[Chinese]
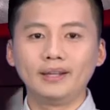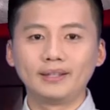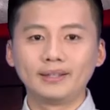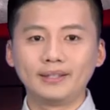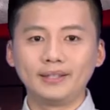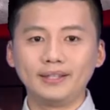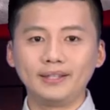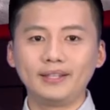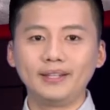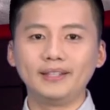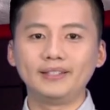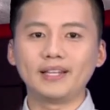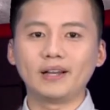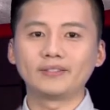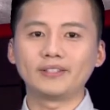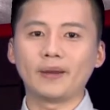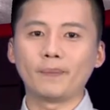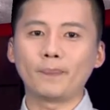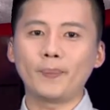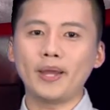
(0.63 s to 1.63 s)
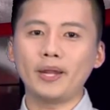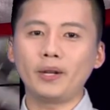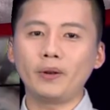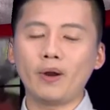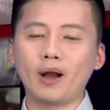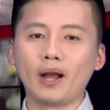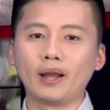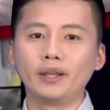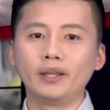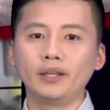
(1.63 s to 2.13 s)
天气渐渐变
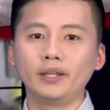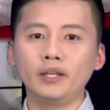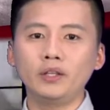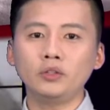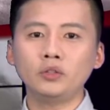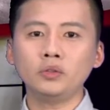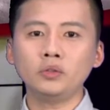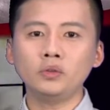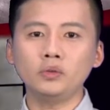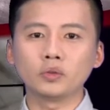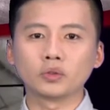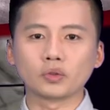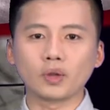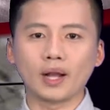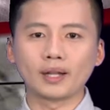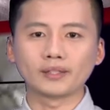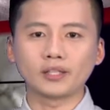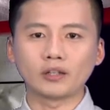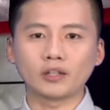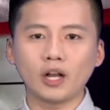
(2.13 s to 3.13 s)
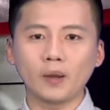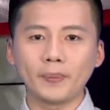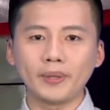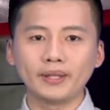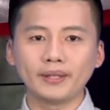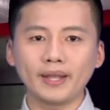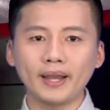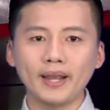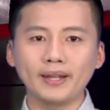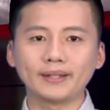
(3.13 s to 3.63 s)
热，因此有蛇走到
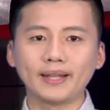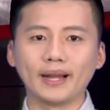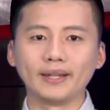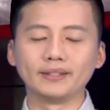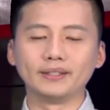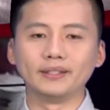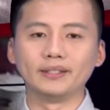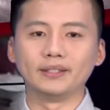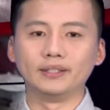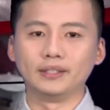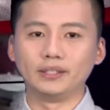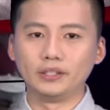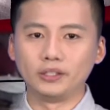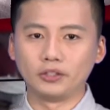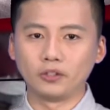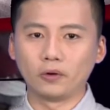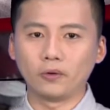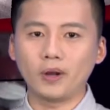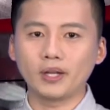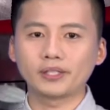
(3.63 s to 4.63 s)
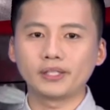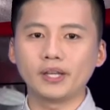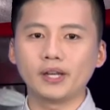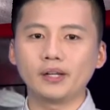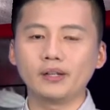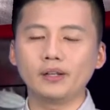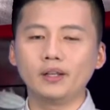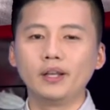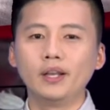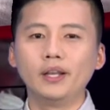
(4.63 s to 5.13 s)
民体的代志是时常发
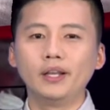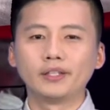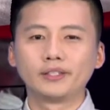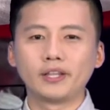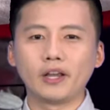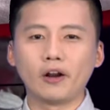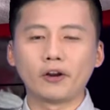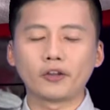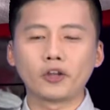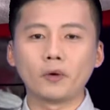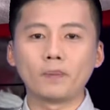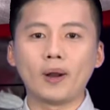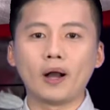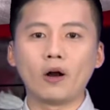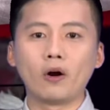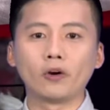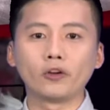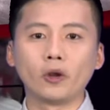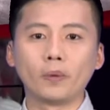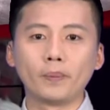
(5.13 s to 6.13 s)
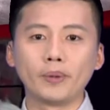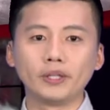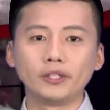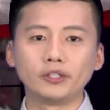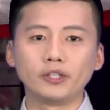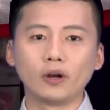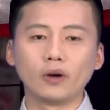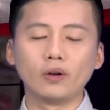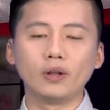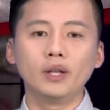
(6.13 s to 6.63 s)
生。商家嘛呼吁民
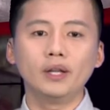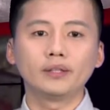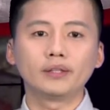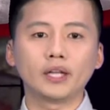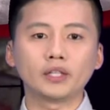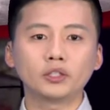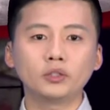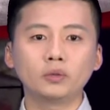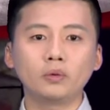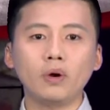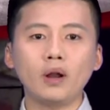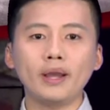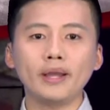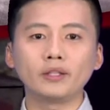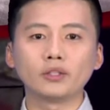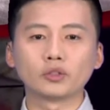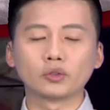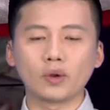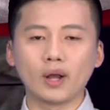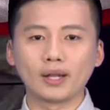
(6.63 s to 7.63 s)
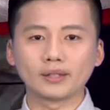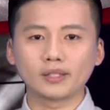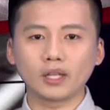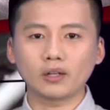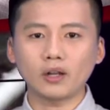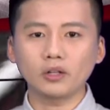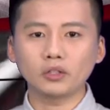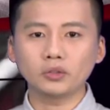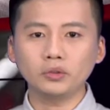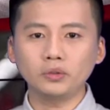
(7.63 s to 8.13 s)
众，若是有发现蛇
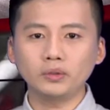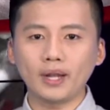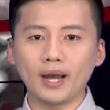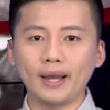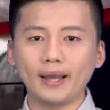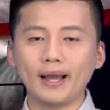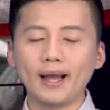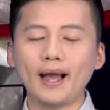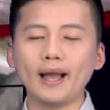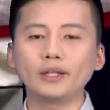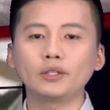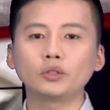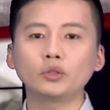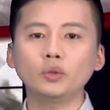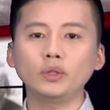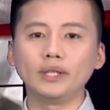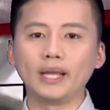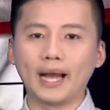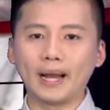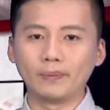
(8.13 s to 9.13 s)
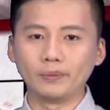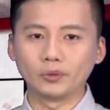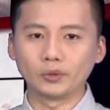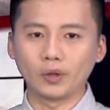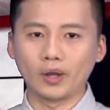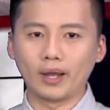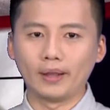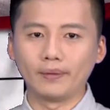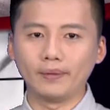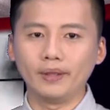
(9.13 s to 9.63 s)
走到厝内，要注意安
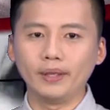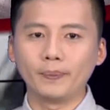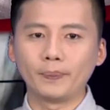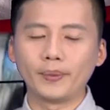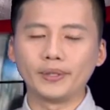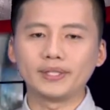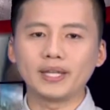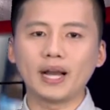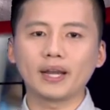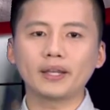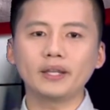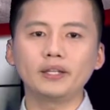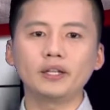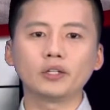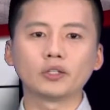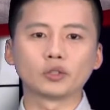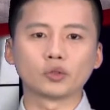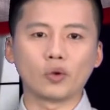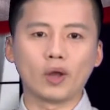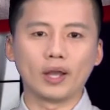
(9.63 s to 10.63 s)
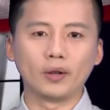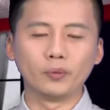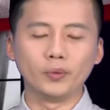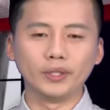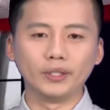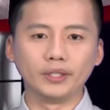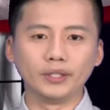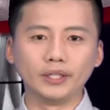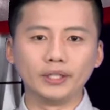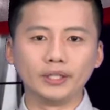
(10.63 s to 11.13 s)
全，并且记录蛇的
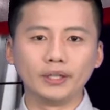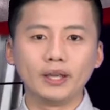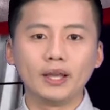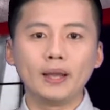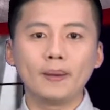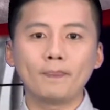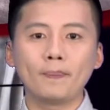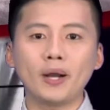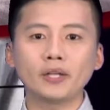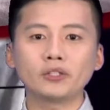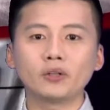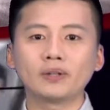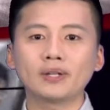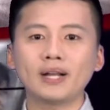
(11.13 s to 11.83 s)
位置，马上